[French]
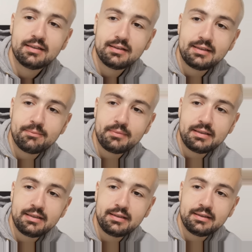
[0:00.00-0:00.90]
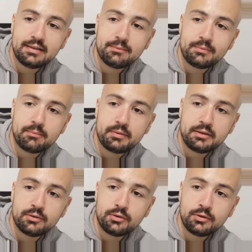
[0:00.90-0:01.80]
Dembélé et
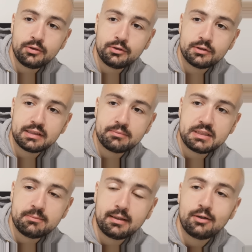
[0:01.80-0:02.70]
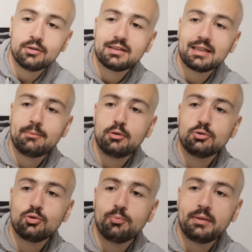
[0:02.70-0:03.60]
Mbappé euh, dans un petit bar en très
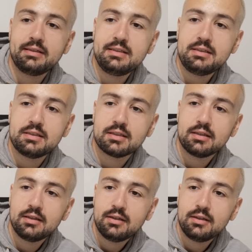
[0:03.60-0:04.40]
bonne compagnie.